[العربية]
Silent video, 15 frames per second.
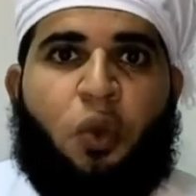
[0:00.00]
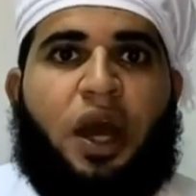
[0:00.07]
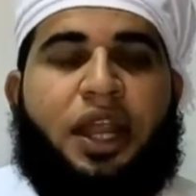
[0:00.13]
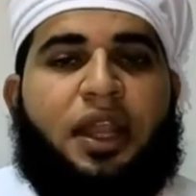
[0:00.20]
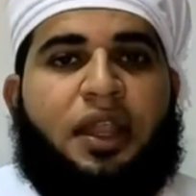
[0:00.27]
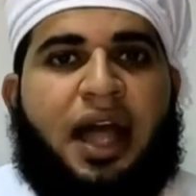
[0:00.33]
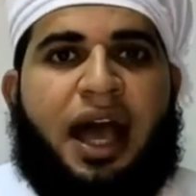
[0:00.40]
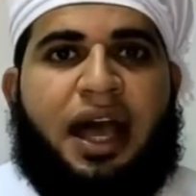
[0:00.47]

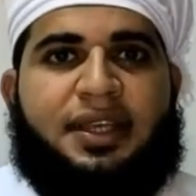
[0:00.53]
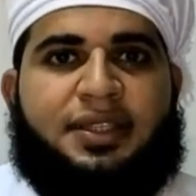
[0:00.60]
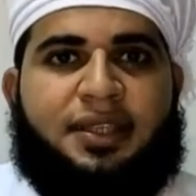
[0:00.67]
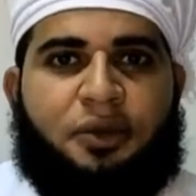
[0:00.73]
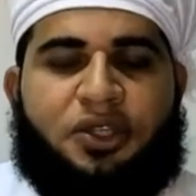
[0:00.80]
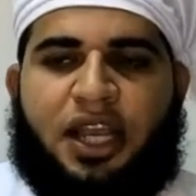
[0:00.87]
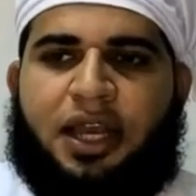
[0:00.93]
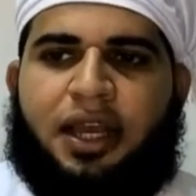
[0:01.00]
وان الله
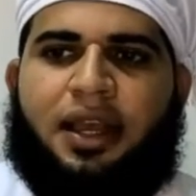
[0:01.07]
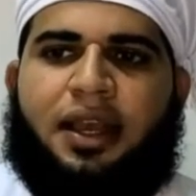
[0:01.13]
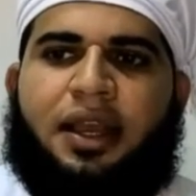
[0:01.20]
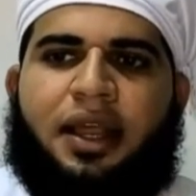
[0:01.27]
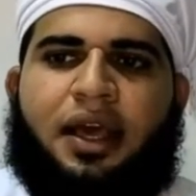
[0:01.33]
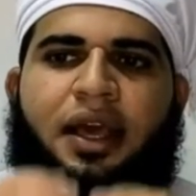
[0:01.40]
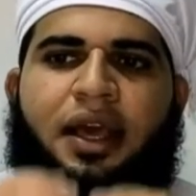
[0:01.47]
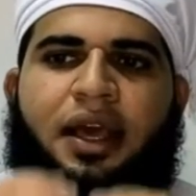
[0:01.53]
عز
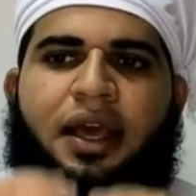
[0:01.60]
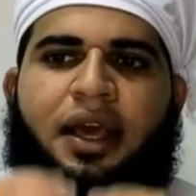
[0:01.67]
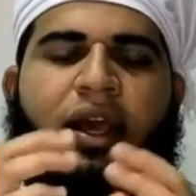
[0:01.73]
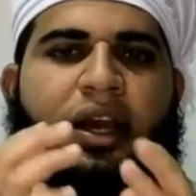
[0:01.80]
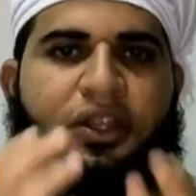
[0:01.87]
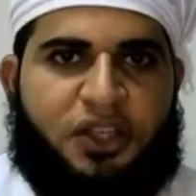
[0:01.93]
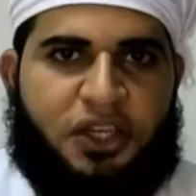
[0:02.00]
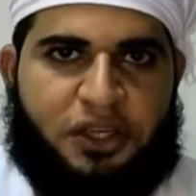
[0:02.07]
وجل
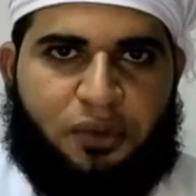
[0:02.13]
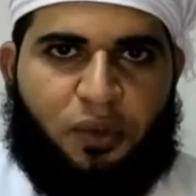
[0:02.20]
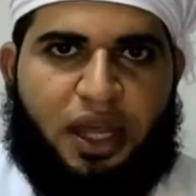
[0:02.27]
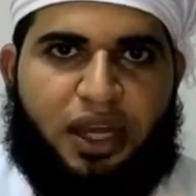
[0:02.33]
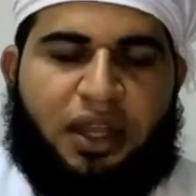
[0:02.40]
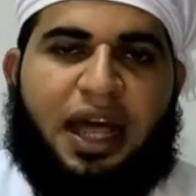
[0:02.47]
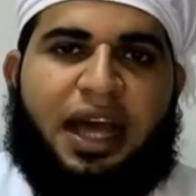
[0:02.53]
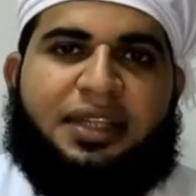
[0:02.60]
قدير
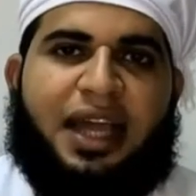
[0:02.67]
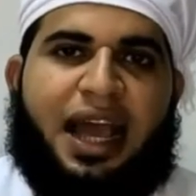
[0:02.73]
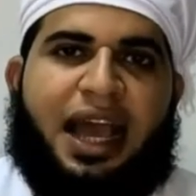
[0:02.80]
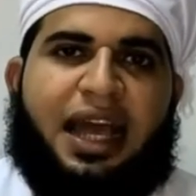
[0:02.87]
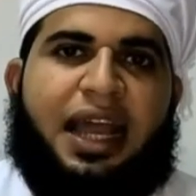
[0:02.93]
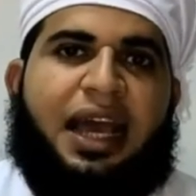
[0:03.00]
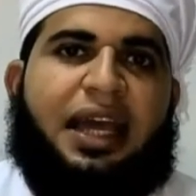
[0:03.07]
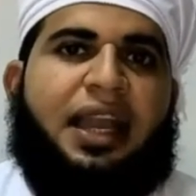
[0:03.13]
وان الله
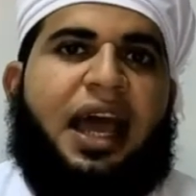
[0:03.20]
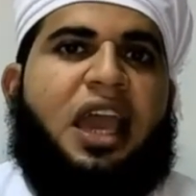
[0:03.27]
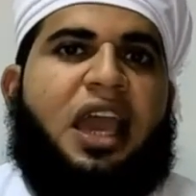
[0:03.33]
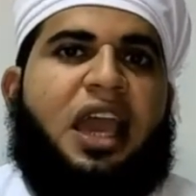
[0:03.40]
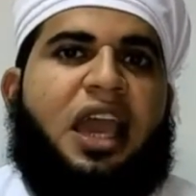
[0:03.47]
تعالى